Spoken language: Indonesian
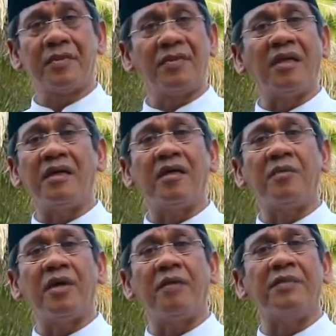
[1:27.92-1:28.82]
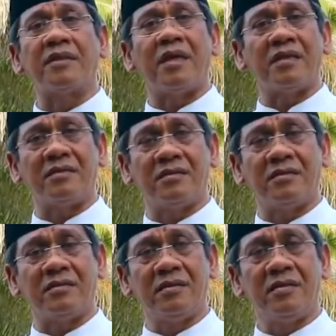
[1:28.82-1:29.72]
dan yang lebih hebat lagi,
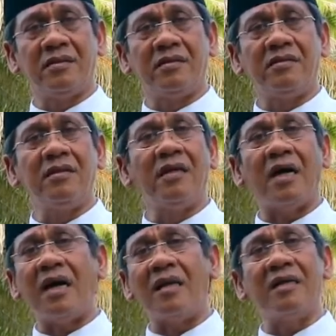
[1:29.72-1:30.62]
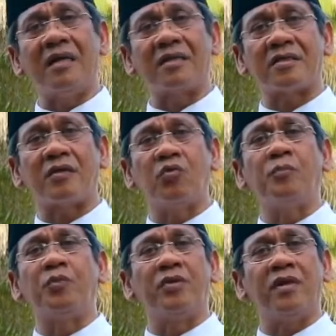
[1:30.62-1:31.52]
tidak ada
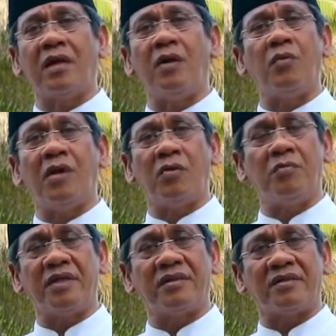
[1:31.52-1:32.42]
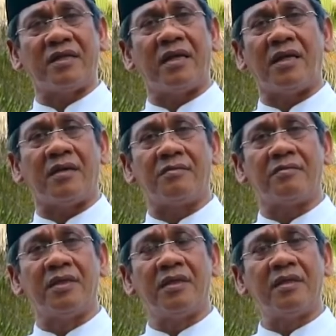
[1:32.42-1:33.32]
satupun nyawa umat
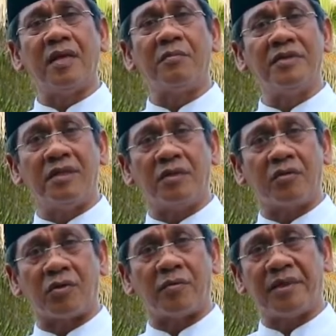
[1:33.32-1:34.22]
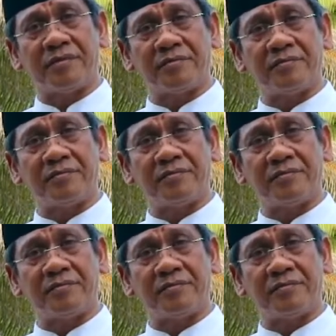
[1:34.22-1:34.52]
Islam yang menjadi korban.